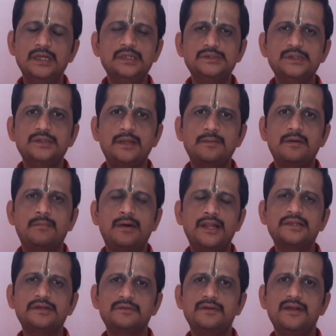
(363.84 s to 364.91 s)
ஸோ நம்ம
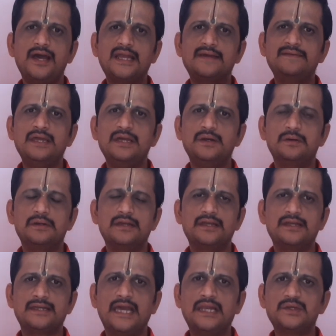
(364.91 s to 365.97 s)
மனதுக்குள்ளாகவே
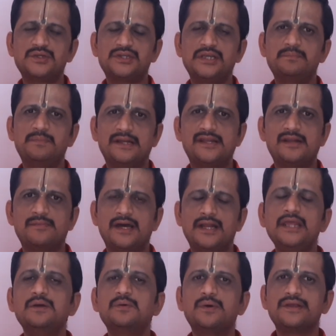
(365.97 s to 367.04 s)
கேல்குலேஷன் பண்ணுற
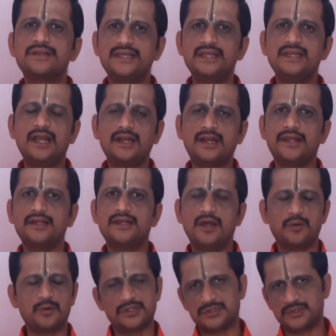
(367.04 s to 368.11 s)
மாதிரி ஒரு சின்ன கணக்கு
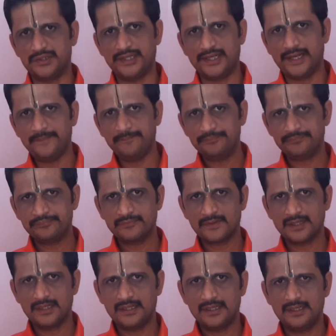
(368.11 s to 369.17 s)
நான் உங்களுக்கு சொல்லிடுறேன்
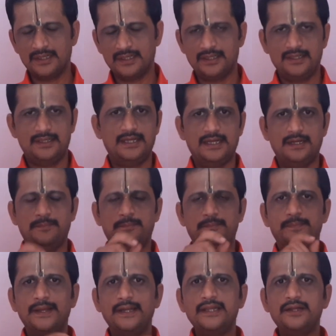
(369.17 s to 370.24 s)

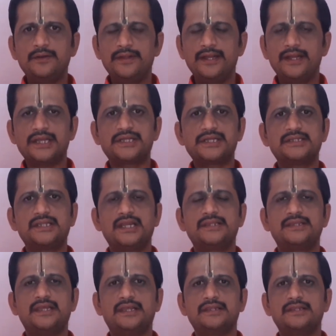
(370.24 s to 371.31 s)
பெண்ணினுடைய
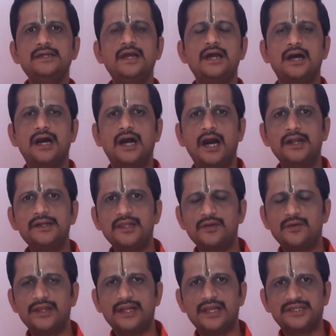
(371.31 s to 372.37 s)
நட்சத்திரத்திலிருந்து
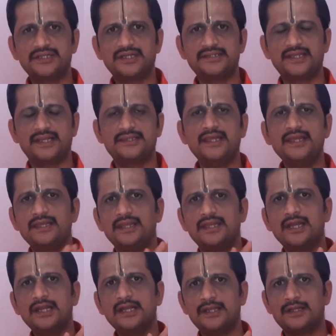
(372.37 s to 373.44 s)
ஆணையினுடைய நட்சத்திரத்தை
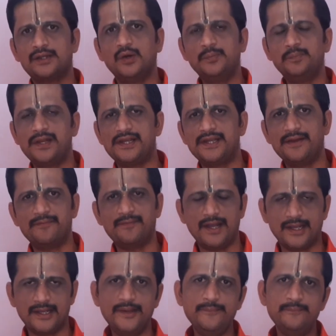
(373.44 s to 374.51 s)
நீங்கள் கவுண்ட் பண்ணிகிட்டே
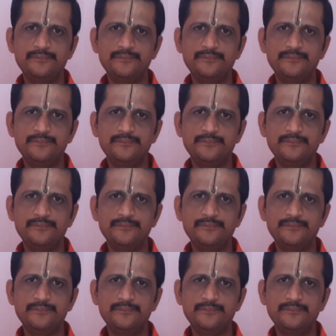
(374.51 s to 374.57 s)
வாங்க